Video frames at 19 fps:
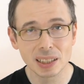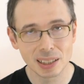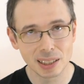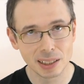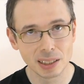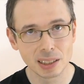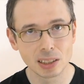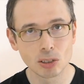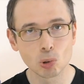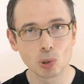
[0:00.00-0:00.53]

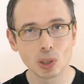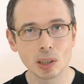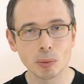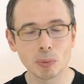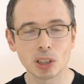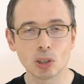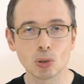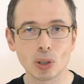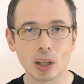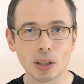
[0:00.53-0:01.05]
déclinaison
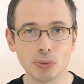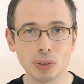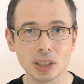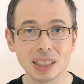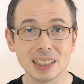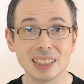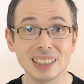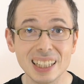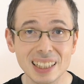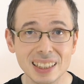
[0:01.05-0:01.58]

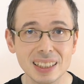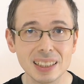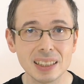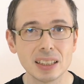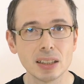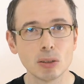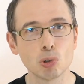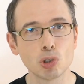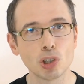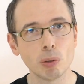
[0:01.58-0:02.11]
cinématographique cet
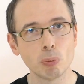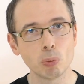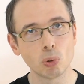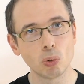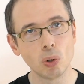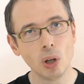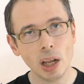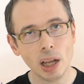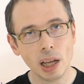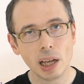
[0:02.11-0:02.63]
été au
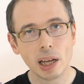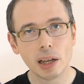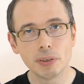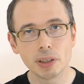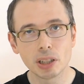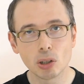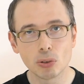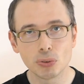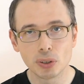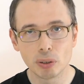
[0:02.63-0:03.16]
Japon,
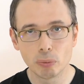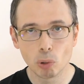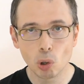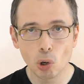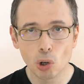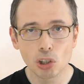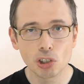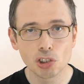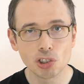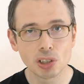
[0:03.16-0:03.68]
avec un film
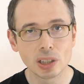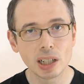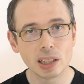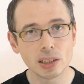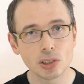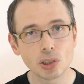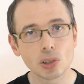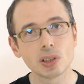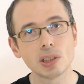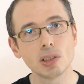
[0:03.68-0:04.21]

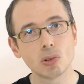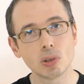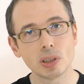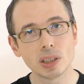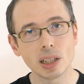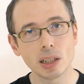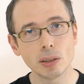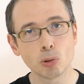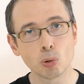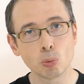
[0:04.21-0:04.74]
original sorti dans les
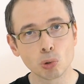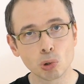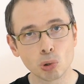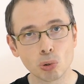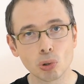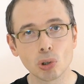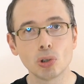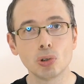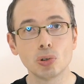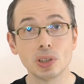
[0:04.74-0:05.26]
salles
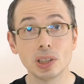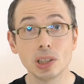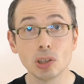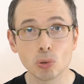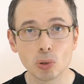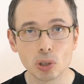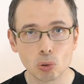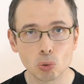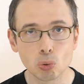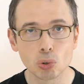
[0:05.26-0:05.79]
obscures le
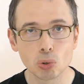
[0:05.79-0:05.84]
18